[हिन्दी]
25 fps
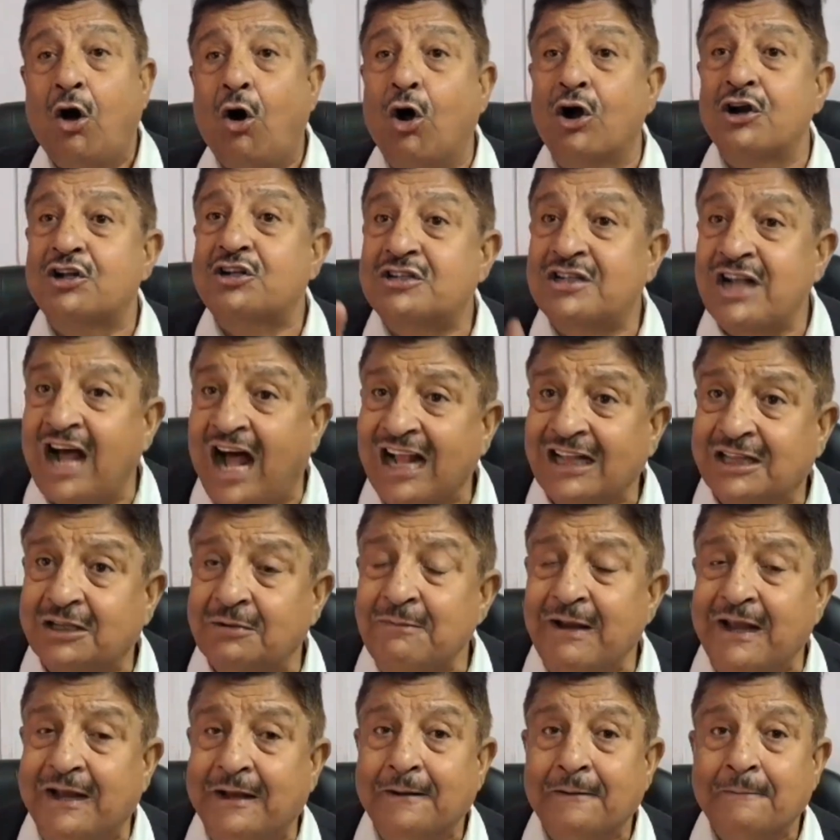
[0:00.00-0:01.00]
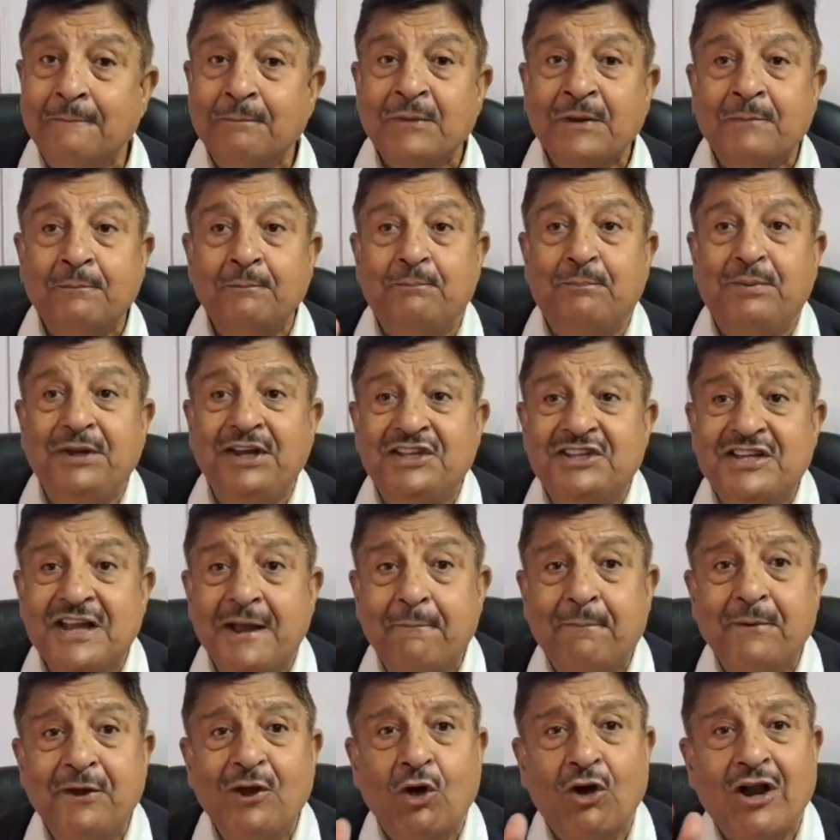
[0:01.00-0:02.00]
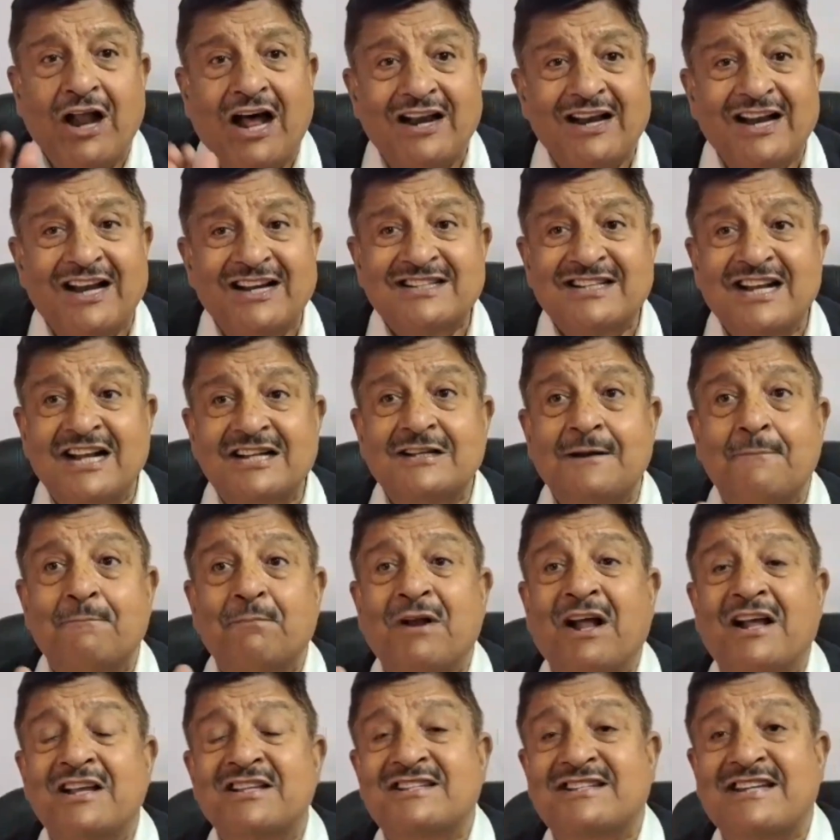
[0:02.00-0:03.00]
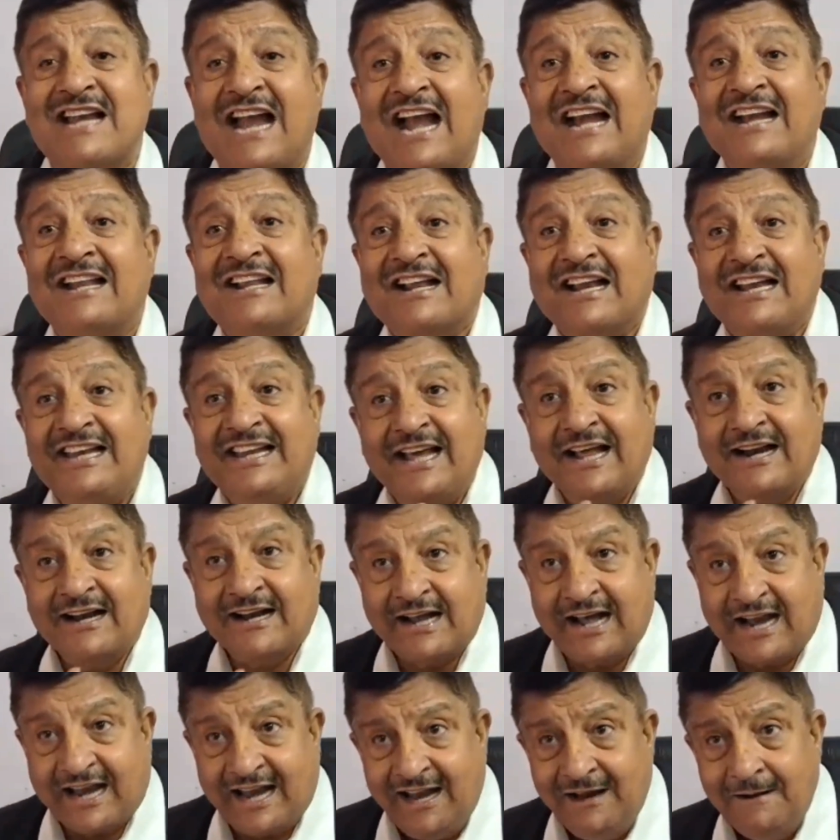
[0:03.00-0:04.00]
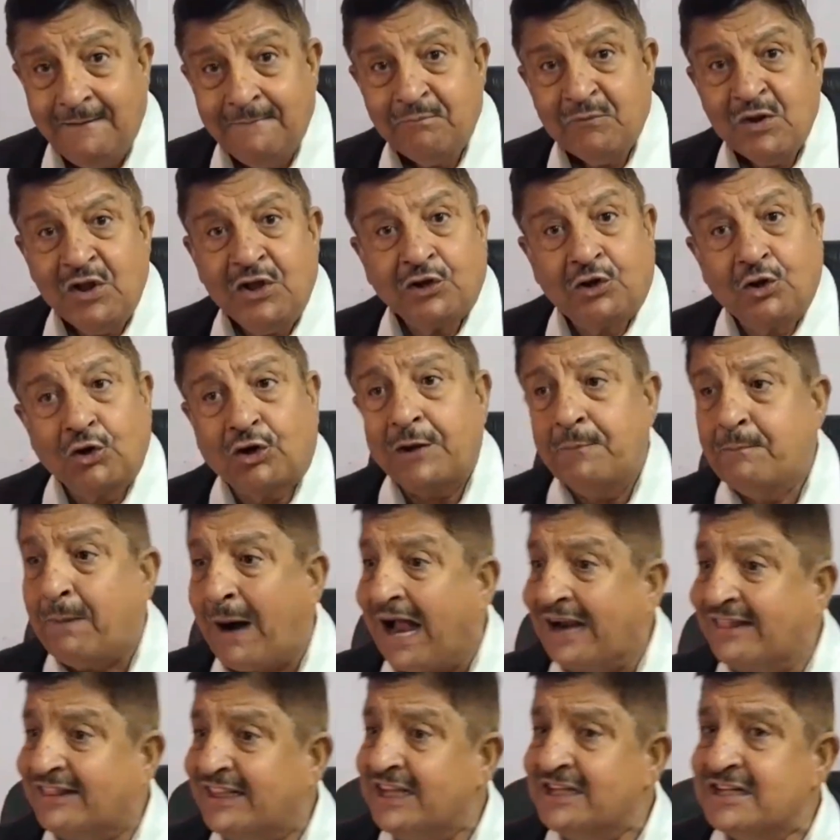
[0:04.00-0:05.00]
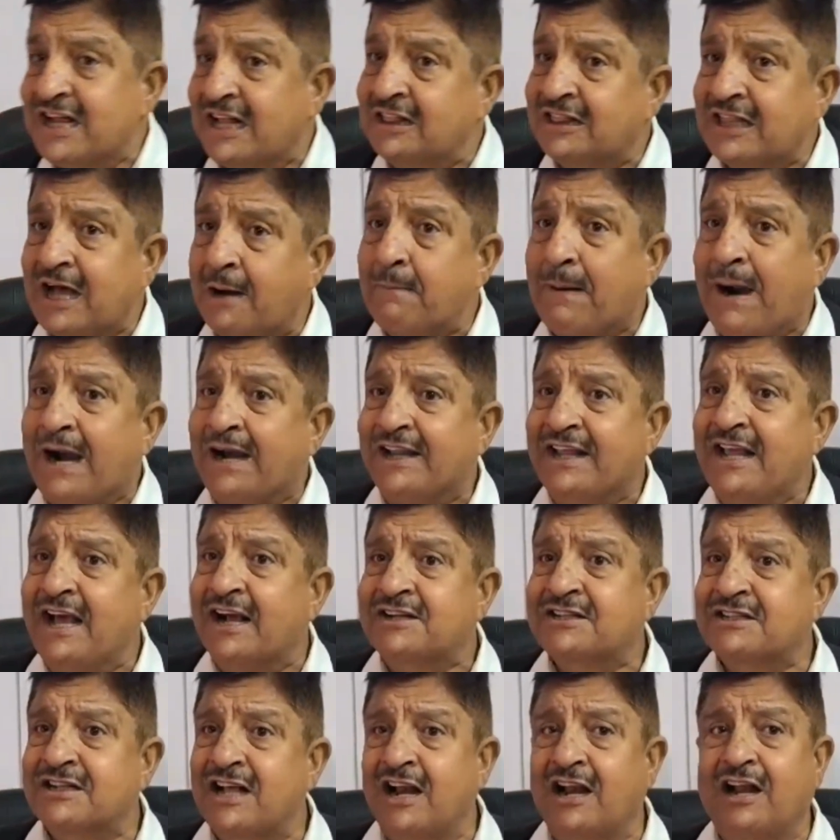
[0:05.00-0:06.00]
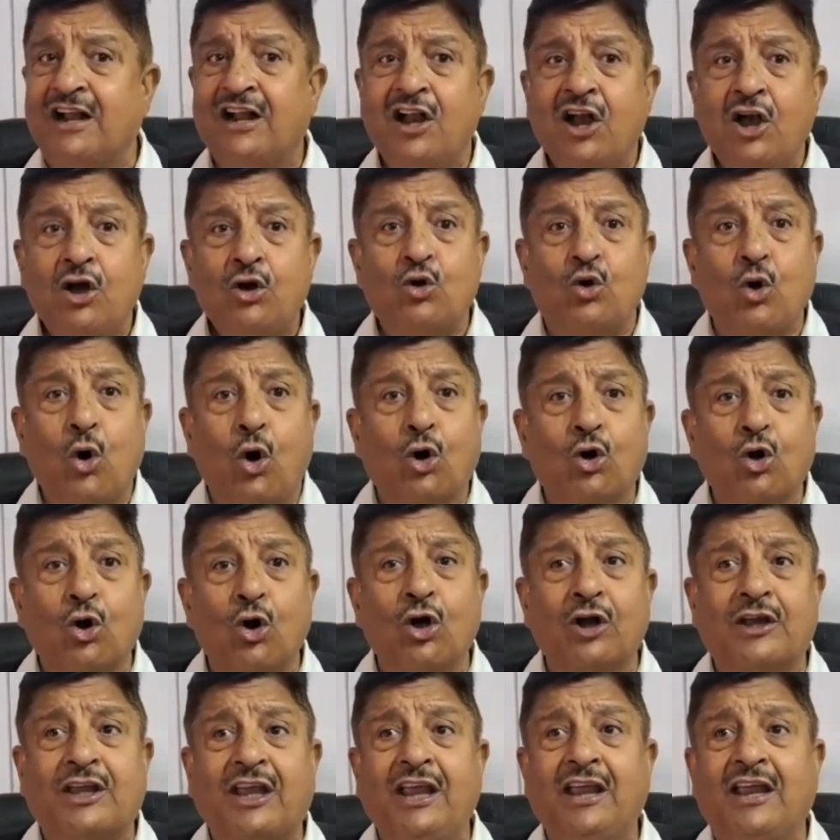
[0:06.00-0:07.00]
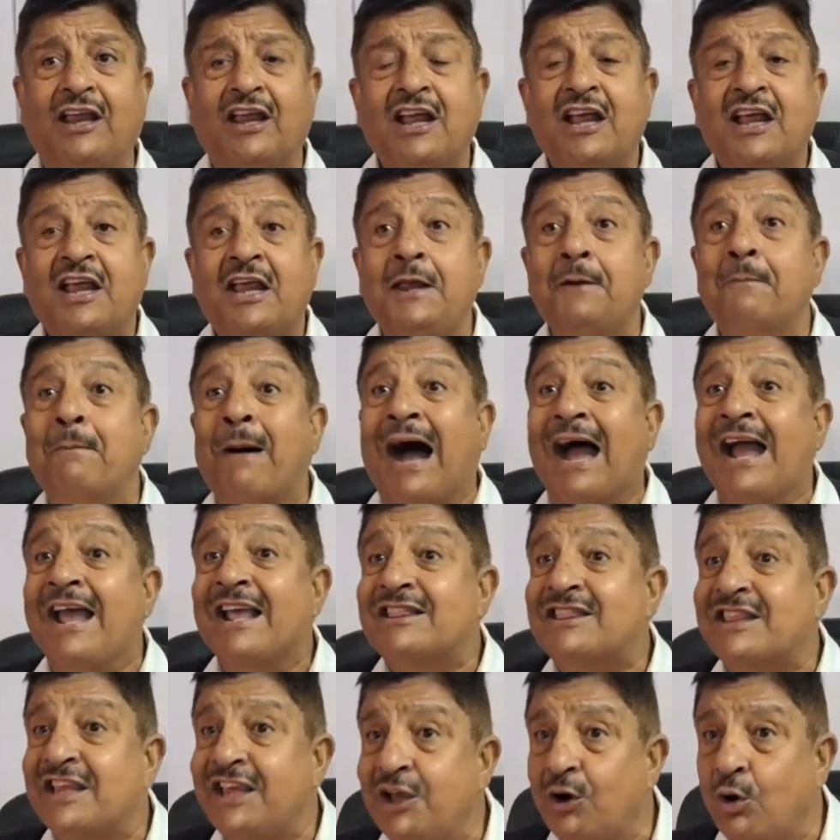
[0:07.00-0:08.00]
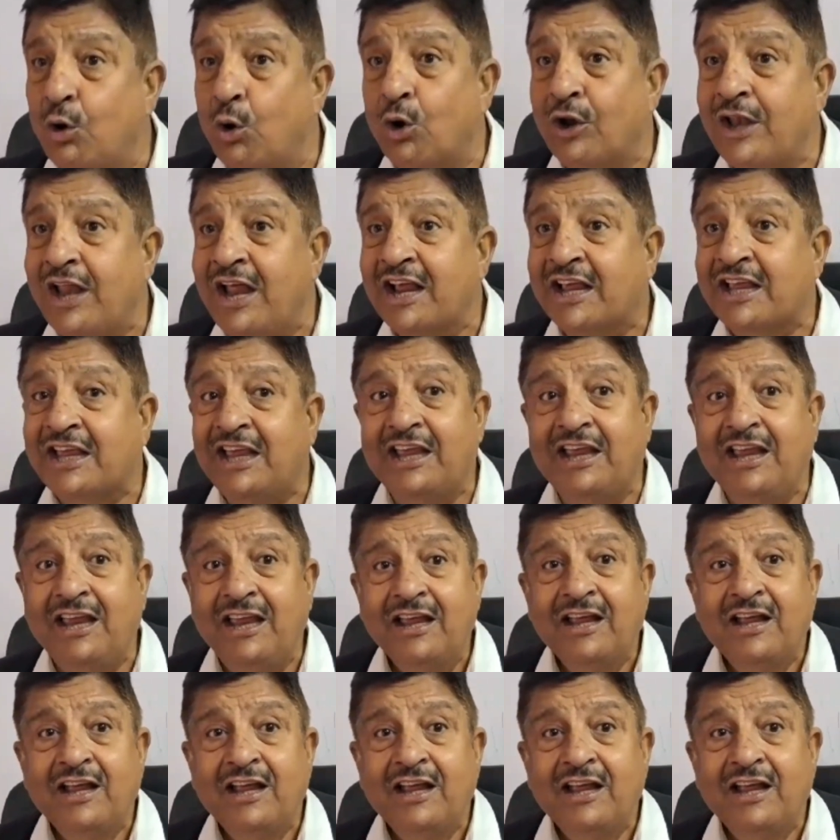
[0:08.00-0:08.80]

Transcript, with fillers: और साथ में बीजेपी और आरएसएस अपना स्टैंड क्लियर करे क्योंकि भारतीय जनता पार्टी अक्सर डोगरों की हिमायती होने की